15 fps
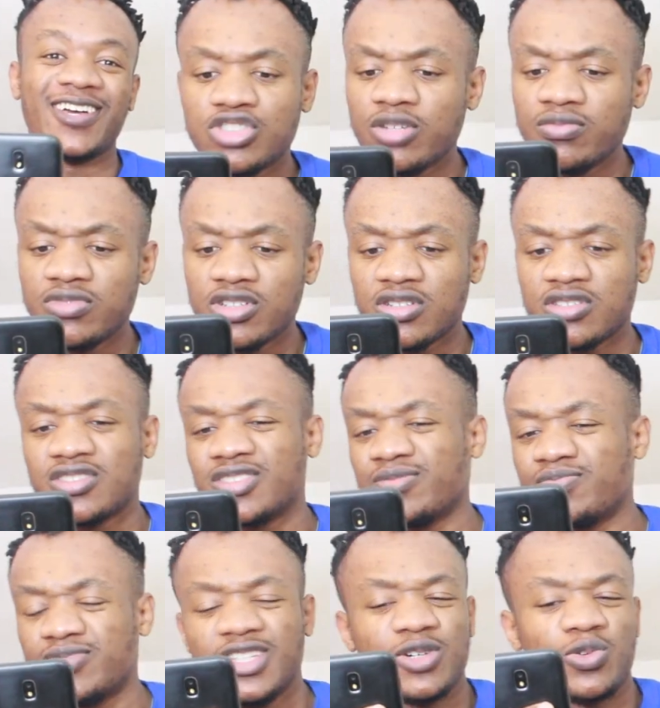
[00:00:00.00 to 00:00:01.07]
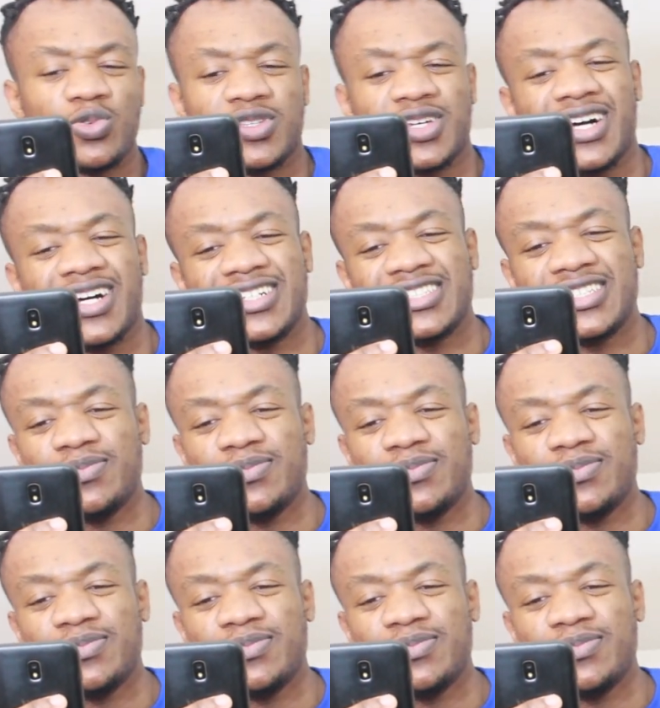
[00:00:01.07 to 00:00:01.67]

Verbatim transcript: J'aime bien, c'est décontracté,